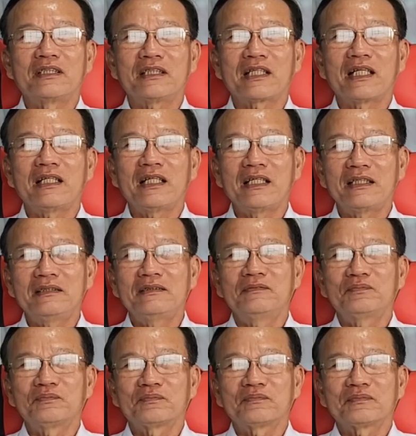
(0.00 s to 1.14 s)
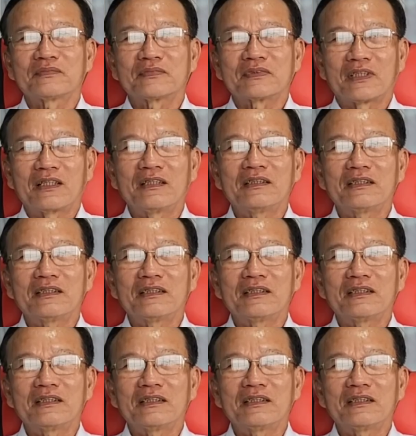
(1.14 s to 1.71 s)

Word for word: thiết kế lên đó yeah.